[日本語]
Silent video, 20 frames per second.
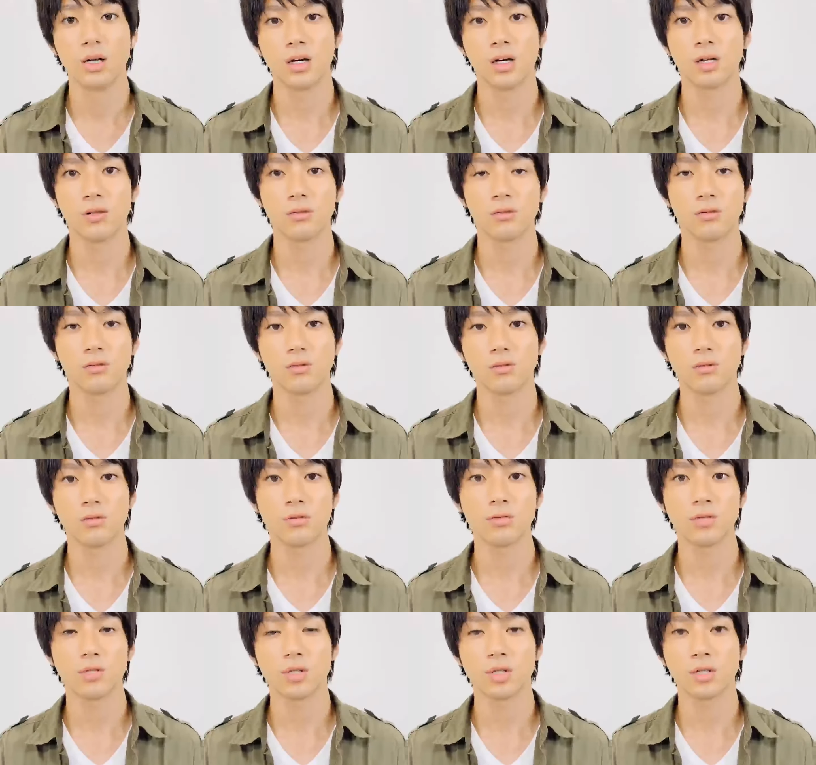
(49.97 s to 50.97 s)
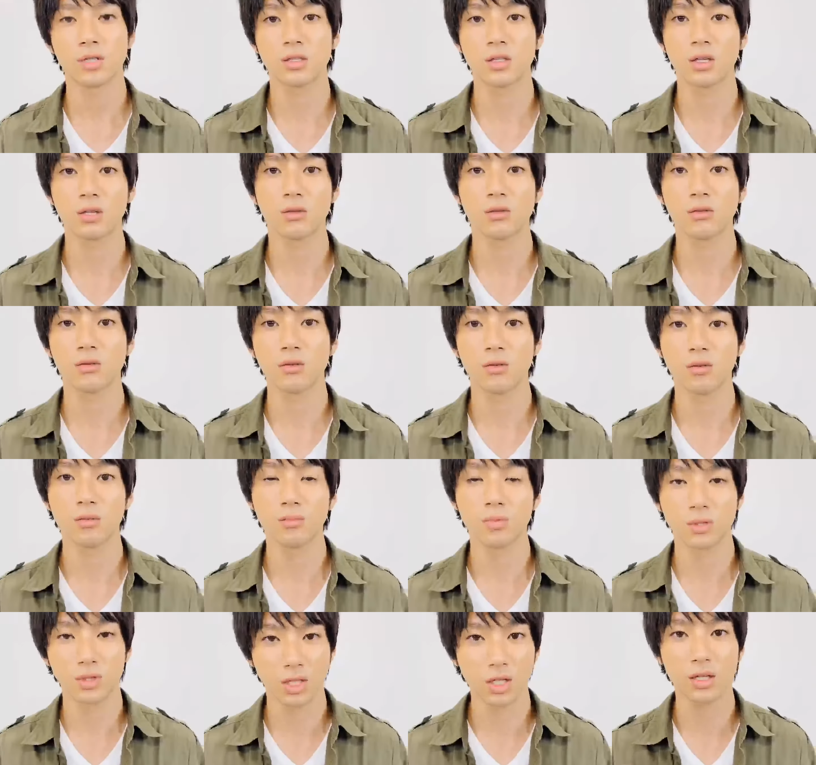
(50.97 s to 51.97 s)
あの藤原さんのこ
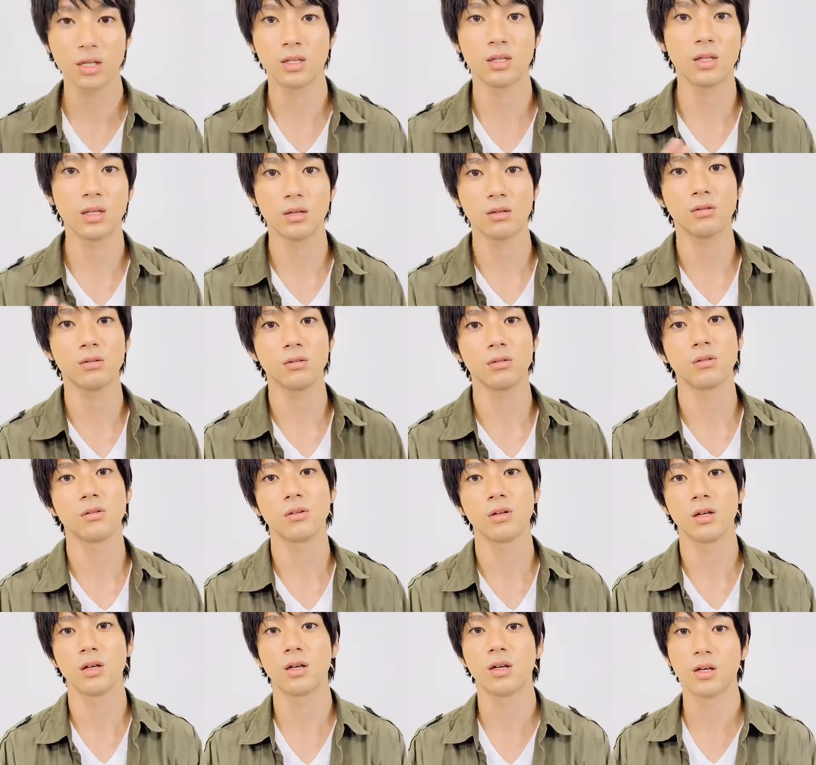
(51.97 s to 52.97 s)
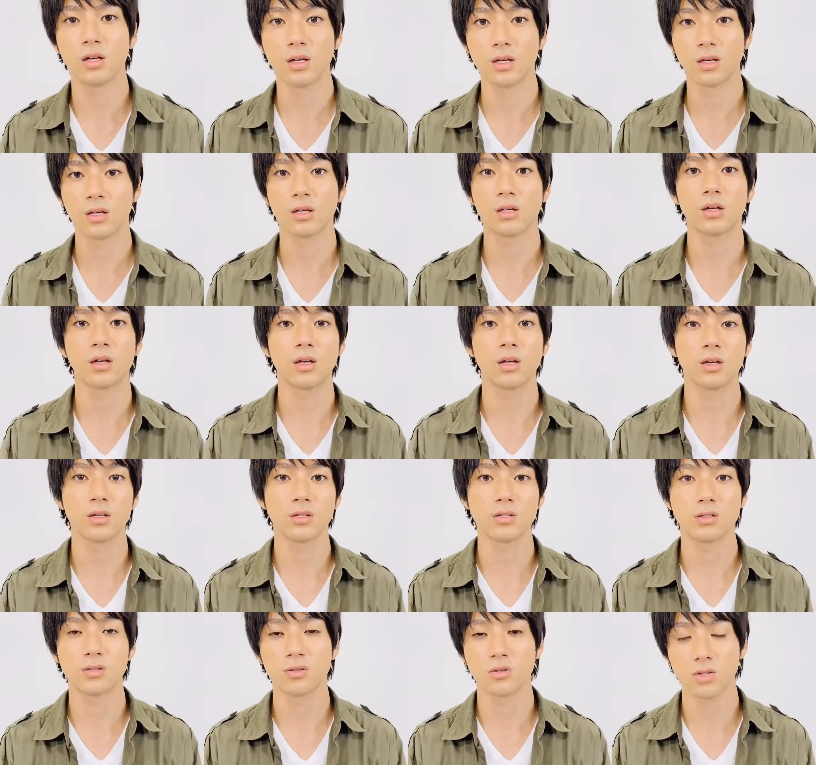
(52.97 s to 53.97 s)
うぶった切っていく、え刑
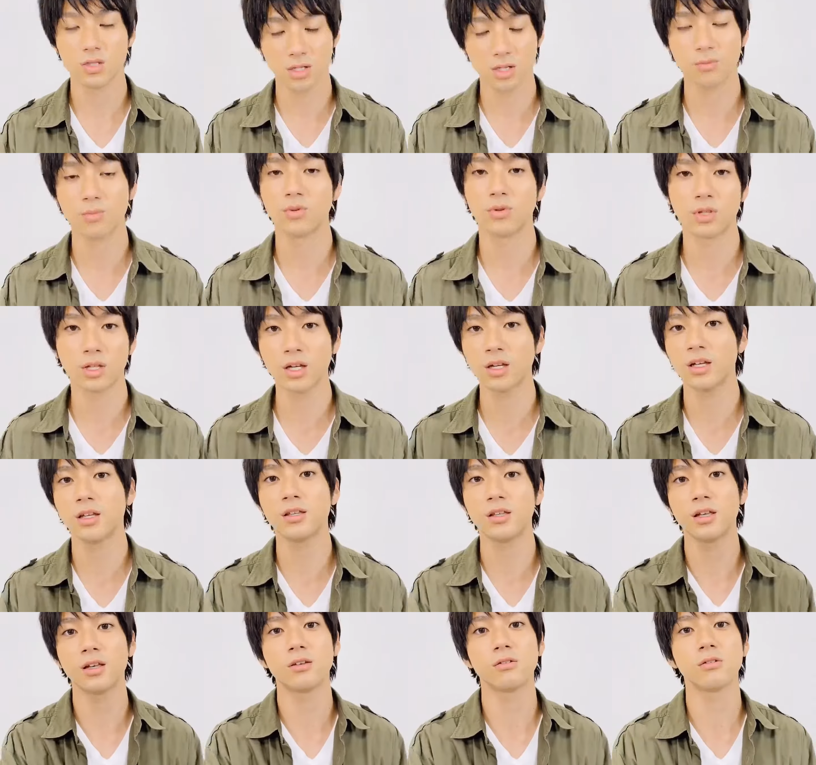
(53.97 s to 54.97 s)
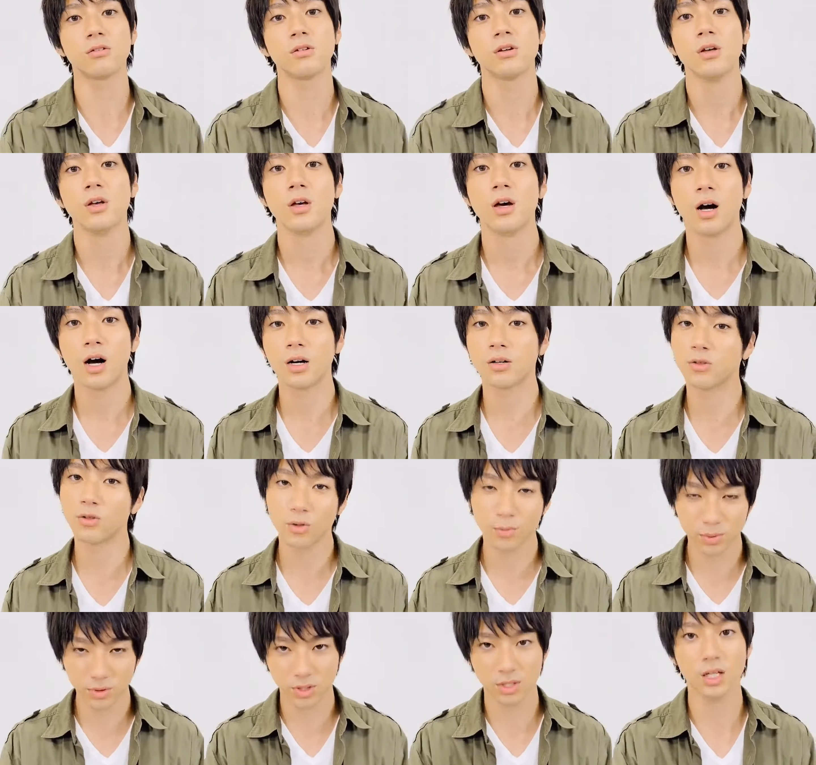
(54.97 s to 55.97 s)
事としてぶった切っていく悪
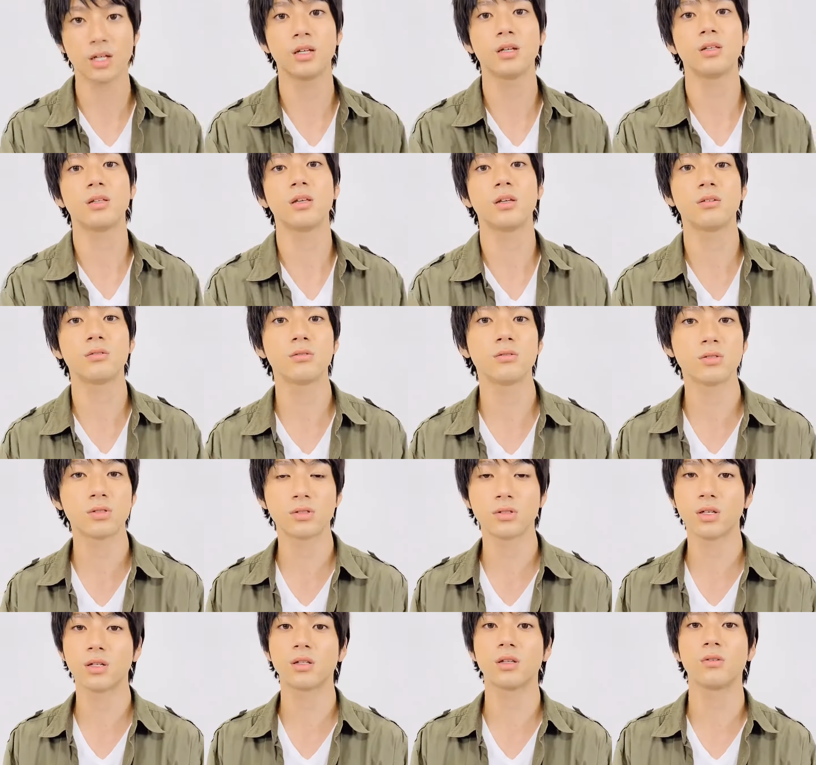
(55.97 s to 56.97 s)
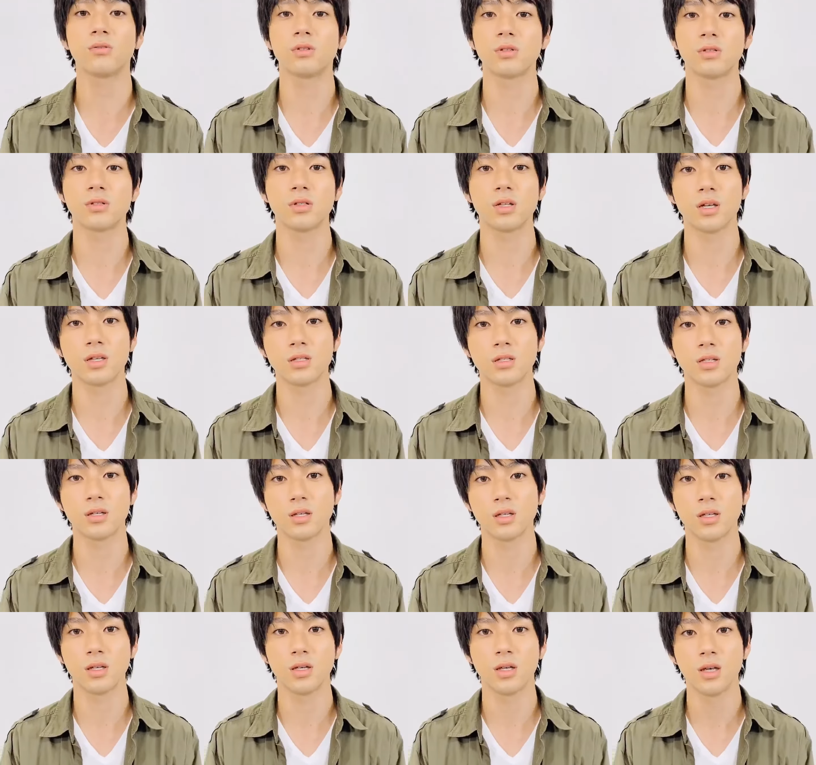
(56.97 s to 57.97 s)
をぶった切っていく姿をですね是
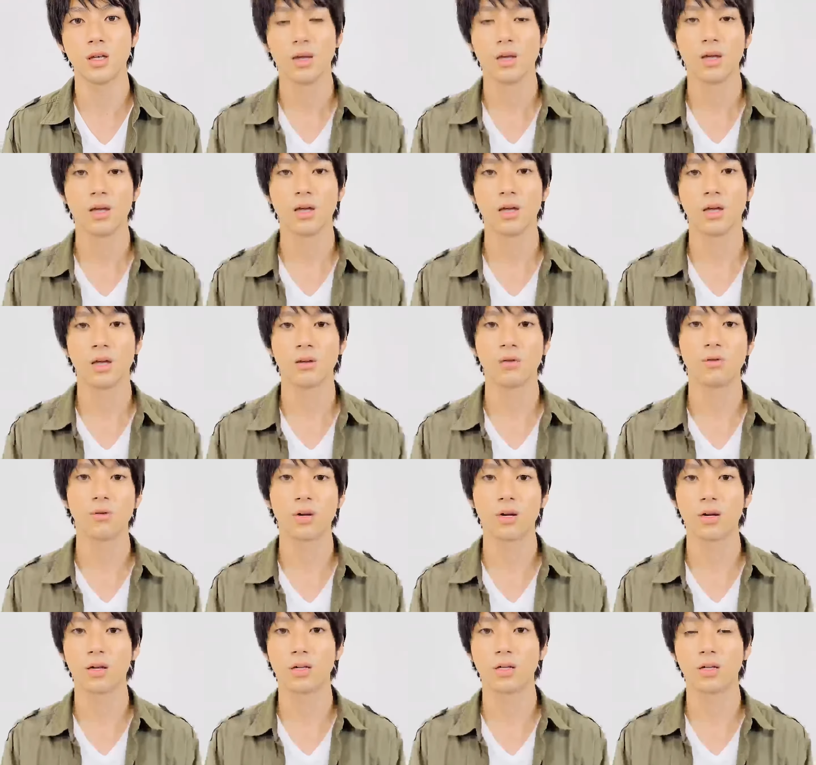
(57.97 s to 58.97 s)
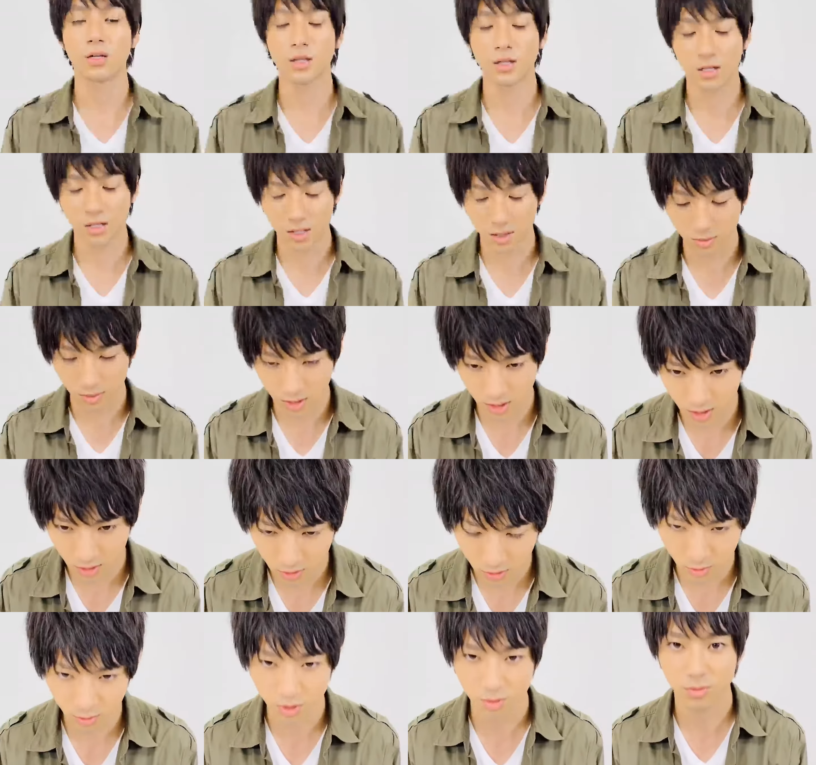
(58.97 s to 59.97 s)
非えご覧いただければなと思